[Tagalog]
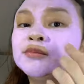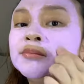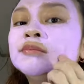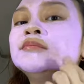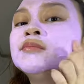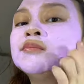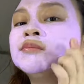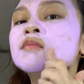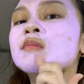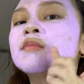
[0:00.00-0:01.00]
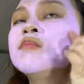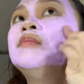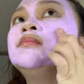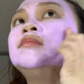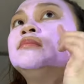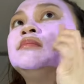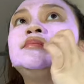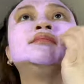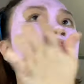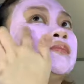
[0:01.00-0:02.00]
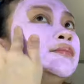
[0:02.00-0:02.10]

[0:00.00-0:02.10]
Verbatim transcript: guys, in fairness. At